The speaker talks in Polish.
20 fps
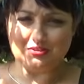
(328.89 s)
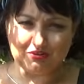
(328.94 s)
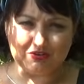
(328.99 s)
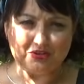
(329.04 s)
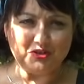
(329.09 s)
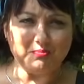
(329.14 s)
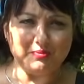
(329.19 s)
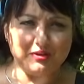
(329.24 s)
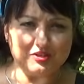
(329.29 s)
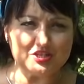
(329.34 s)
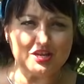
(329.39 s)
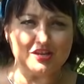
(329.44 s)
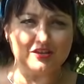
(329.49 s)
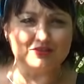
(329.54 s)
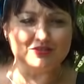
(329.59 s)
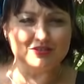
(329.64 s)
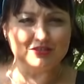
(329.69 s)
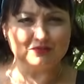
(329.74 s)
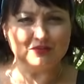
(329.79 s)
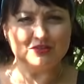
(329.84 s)
nikogo nie
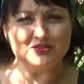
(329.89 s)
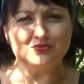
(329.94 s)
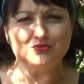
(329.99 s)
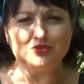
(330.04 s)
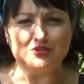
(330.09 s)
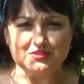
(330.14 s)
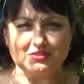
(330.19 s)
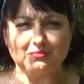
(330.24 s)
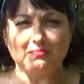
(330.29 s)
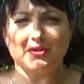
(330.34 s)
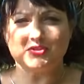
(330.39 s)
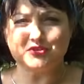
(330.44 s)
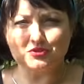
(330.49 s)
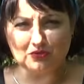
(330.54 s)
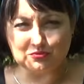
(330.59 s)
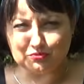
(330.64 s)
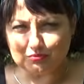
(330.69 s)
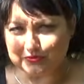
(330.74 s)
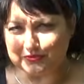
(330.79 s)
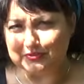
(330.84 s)
obrażając, to wiedzą, że jest to
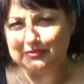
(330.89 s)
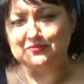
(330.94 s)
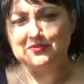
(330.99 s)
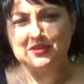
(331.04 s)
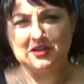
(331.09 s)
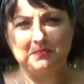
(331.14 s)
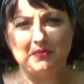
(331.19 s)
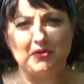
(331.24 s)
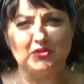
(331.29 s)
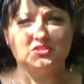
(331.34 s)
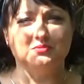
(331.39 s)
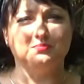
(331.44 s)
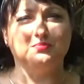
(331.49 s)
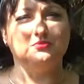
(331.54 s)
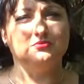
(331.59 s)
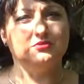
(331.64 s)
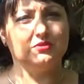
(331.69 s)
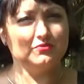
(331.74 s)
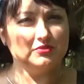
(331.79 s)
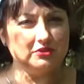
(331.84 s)
bardzo trudny wiek, bardzo
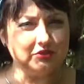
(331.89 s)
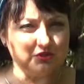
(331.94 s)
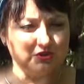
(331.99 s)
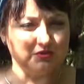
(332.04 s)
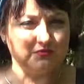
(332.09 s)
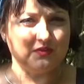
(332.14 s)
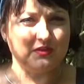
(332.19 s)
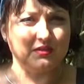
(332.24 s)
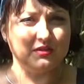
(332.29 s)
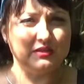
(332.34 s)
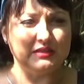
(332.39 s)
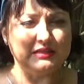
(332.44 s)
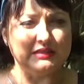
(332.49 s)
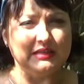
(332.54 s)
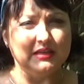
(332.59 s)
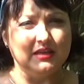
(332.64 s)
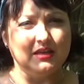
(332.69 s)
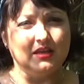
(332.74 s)
buntowniczy wiek.